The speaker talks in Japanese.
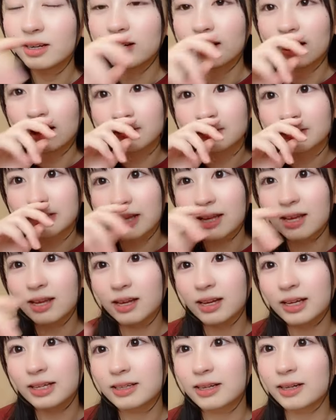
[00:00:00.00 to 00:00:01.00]
あの
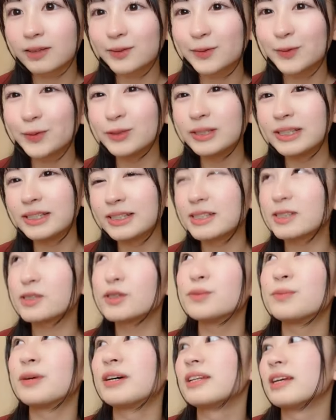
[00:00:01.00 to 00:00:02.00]
ね学校に着
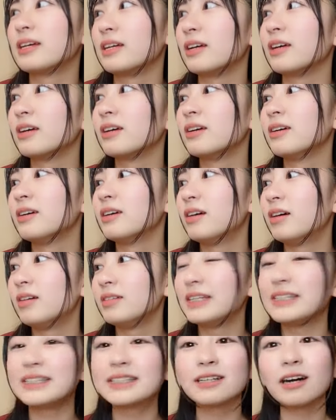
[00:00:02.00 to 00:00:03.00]
くまで
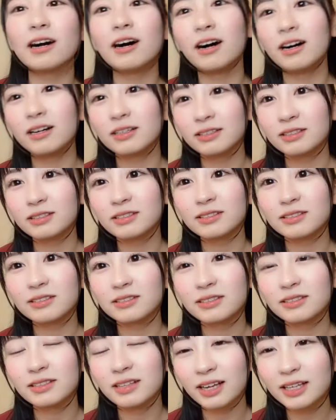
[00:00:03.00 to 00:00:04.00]
2時間半
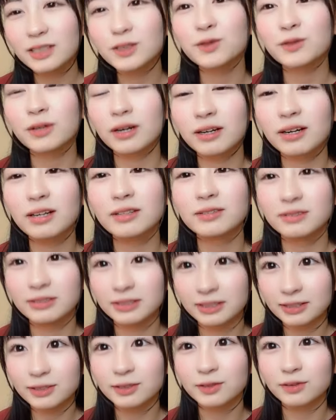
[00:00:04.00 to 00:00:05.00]
以上かかるんで
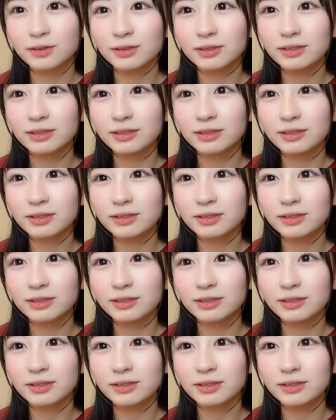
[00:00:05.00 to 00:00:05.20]
すよ